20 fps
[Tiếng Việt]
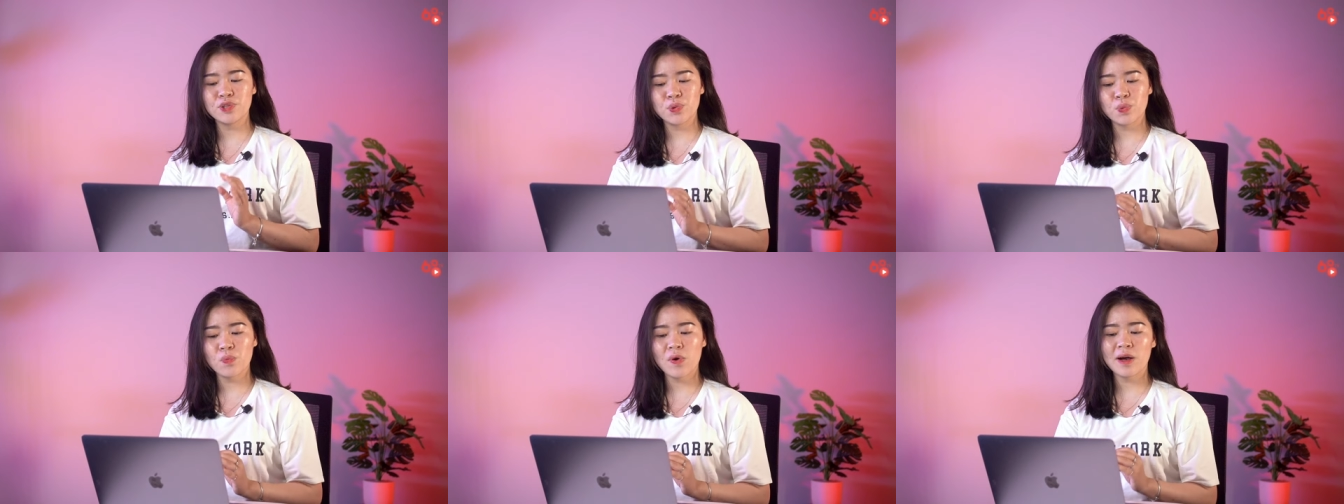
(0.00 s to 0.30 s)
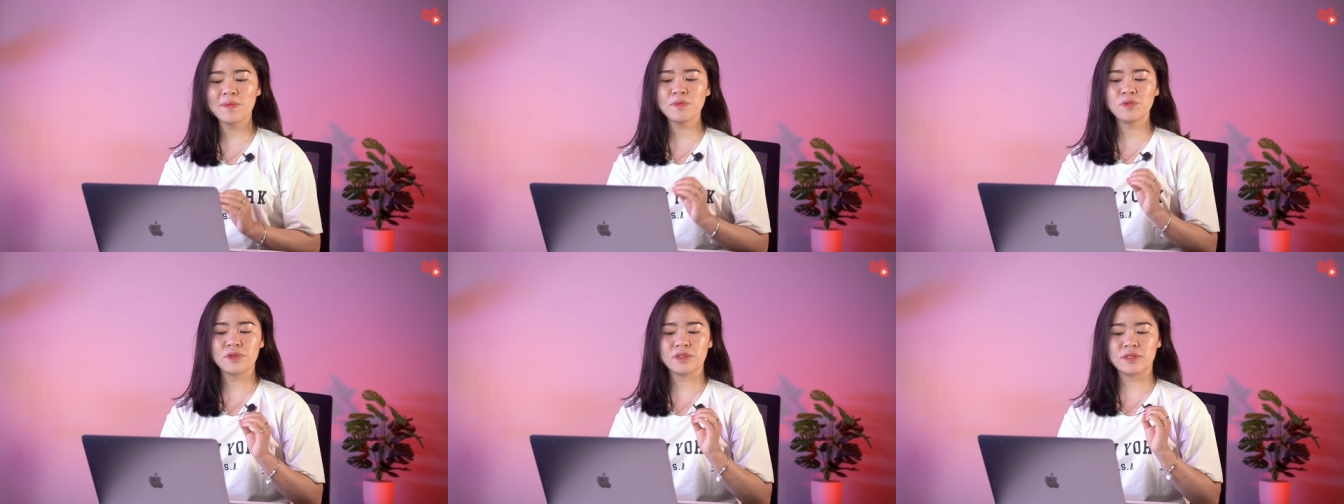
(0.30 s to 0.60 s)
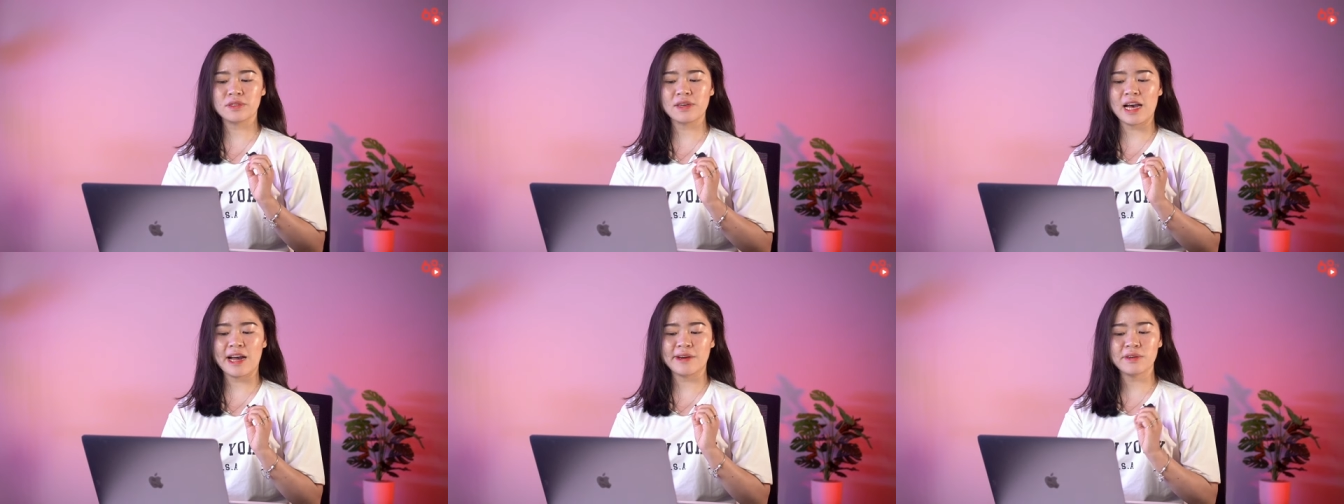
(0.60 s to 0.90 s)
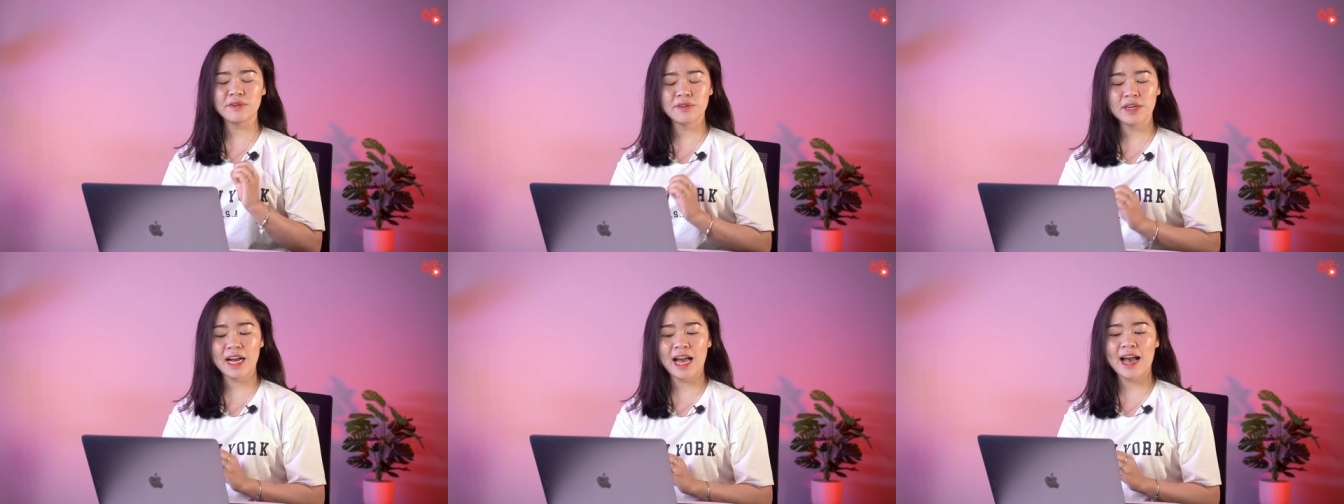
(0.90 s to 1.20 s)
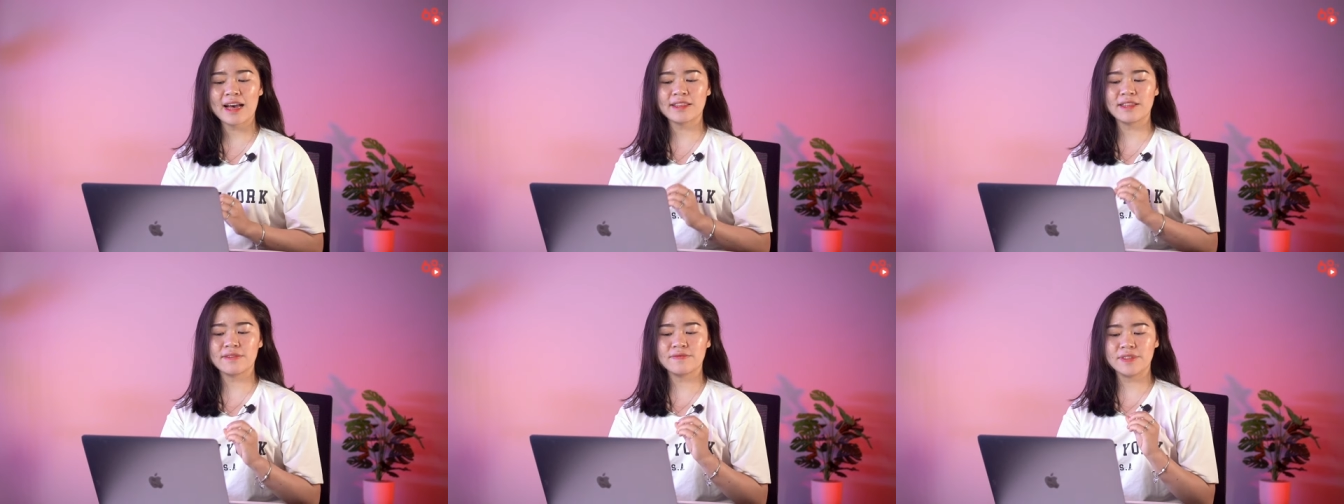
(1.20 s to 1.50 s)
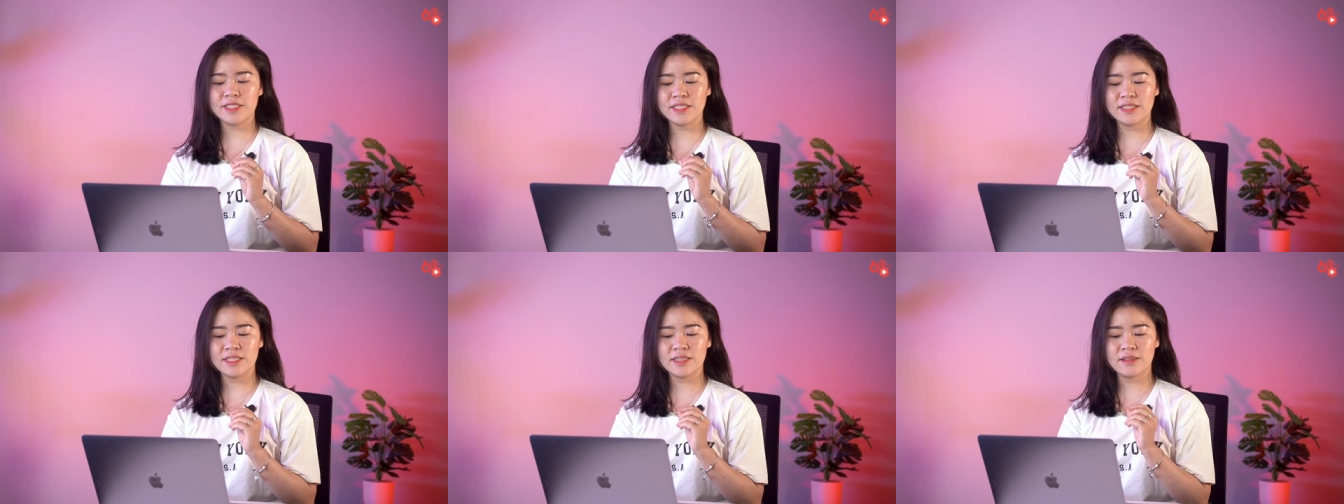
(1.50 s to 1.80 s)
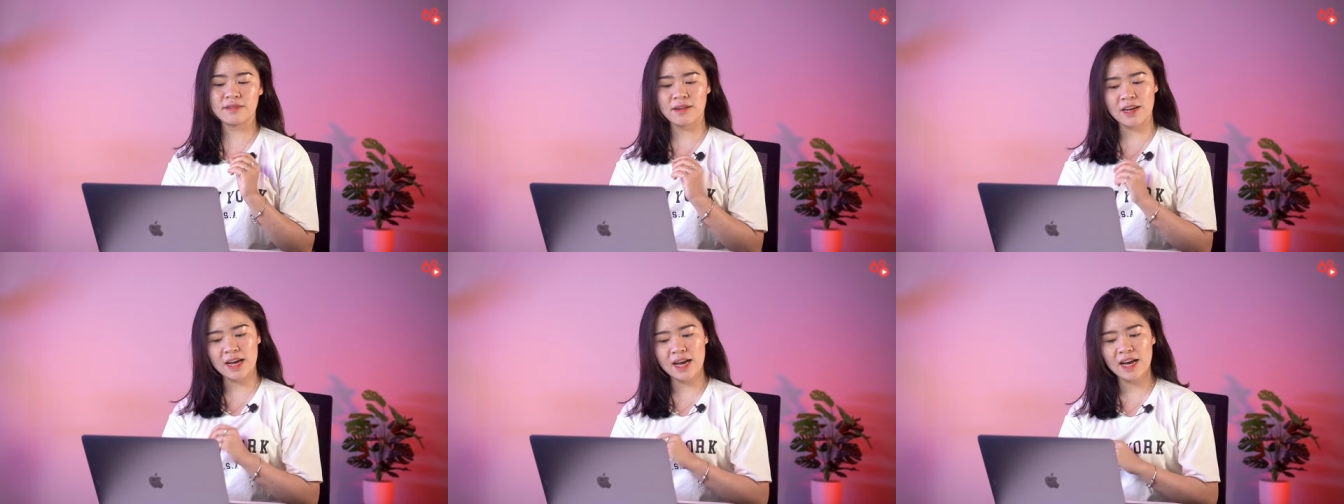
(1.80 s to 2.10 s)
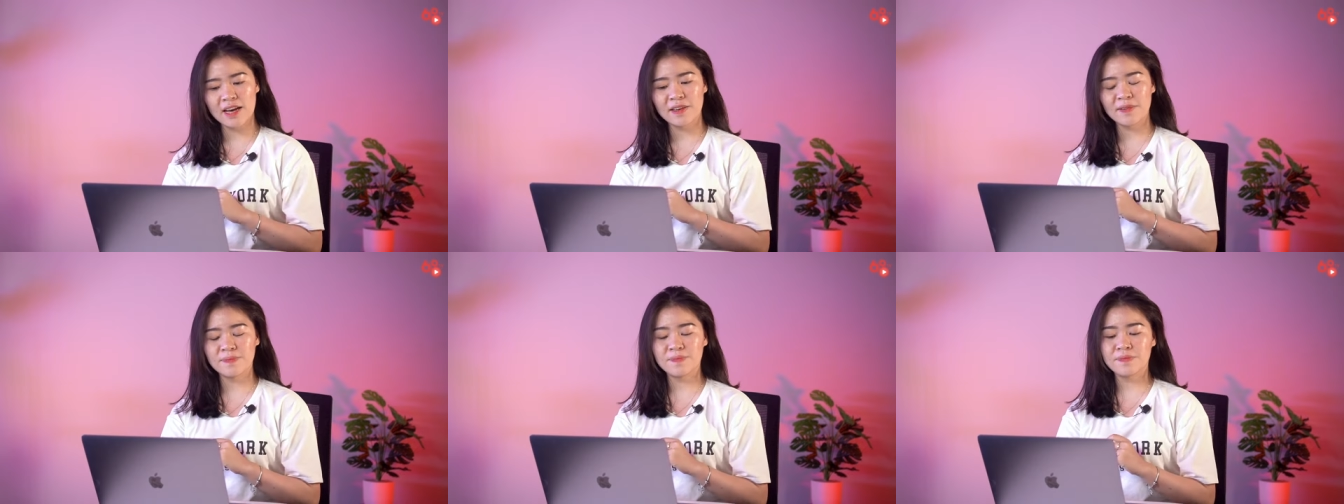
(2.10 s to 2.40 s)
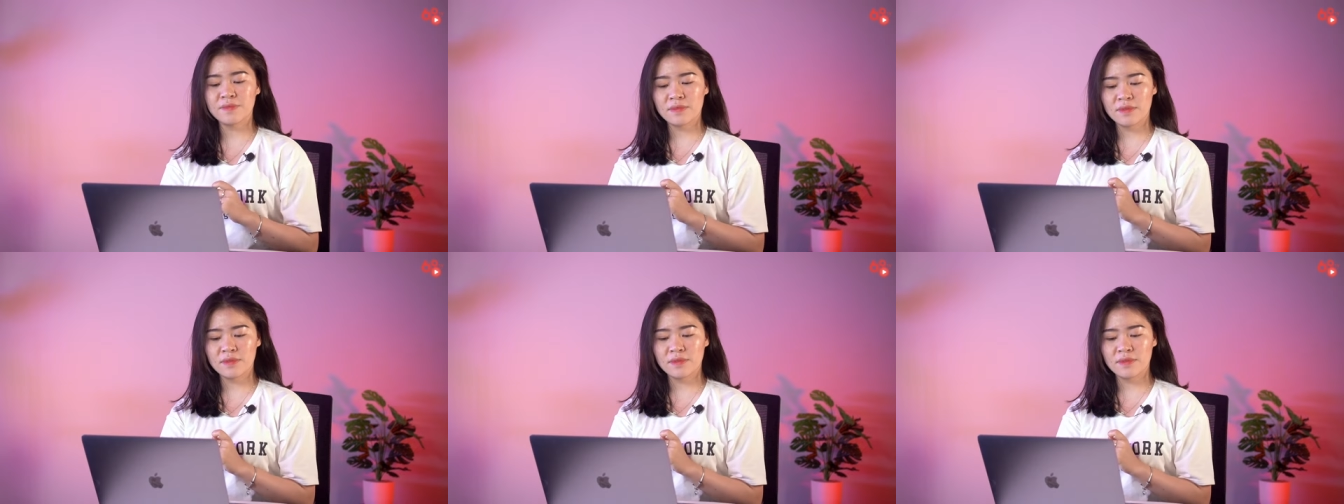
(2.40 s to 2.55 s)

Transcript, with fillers: diện swap của dự án OK tại vị trí thứ hai.